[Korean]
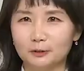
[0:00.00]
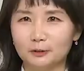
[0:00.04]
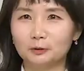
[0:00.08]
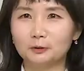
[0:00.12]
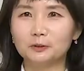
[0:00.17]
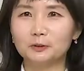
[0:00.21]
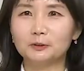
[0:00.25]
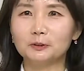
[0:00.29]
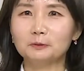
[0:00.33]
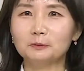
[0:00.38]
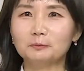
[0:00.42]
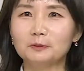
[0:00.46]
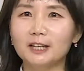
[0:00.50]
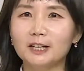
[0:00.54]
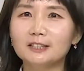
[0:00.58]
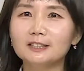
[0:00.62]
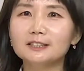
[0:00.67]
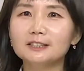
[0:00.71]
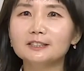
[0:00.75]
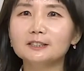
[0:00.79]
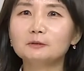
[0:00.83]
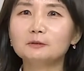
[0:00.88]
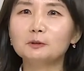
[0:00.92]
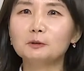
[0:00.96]
요즘
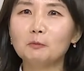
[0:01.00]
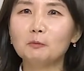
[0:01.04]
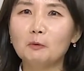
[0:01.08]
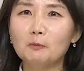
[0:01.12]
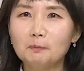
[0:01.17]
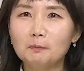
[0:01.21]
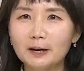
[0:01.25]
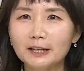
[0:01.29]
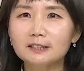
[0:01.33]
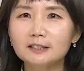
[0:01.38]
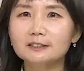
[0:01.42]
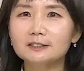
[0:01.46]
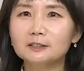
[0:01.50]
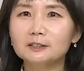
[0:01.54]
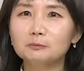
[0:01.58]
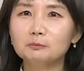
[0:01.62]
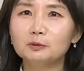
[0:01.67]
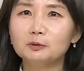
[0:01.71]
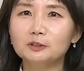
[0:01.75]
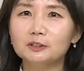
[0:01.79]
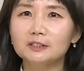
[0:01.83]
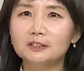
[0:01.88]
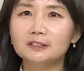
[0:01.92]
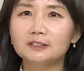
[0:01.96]
퇴직금을 못 받으신
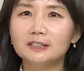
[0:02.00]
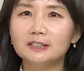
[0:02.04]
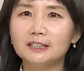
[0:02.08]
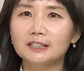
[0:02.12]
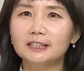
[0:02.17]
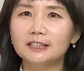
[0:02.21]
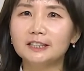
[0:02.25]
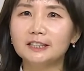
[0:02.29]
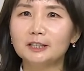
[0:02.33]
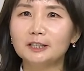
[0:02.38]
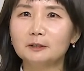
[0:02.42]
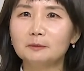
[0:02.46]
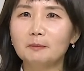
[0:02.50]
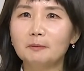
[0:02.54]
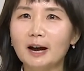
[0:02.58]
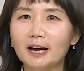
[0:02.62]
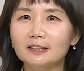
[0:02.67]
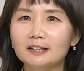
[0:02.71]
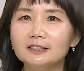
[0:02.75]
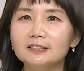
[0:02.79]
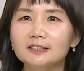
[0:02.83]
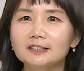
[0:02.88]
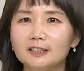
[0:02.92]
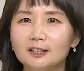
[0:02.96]
분들이
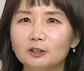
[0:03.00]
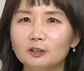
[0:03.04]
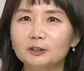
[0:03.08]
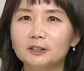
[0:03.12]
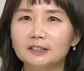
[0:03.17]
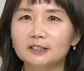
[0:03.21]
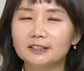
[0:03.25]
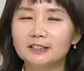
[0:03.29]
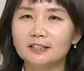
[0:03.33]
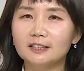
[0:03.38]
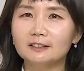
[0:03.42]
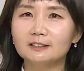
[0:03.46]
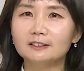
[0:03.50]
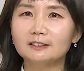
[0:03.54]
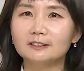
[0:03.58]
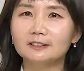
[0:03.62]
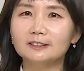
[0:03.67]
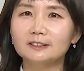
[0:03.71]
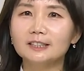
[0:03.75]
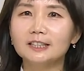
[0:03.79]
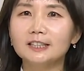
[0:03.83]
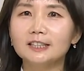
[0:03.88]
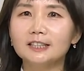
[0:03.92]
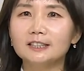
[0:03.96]
많이 있거든요.
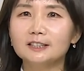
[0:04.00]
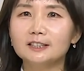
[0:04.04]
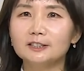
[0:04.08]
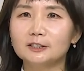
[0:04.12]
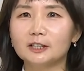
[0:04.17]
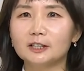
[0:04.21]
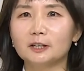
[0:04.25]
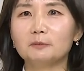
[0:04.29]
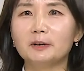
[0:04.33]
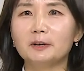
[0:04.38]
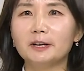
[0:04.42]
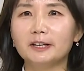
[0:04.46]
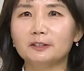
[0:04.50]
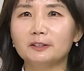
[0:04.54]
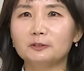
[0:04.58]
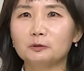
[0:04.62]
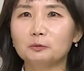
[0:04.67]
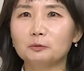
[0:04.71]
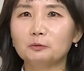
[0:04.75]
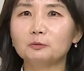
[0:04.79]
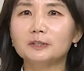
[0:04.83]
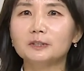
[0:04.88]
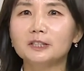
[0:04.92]
음. 이참에 좀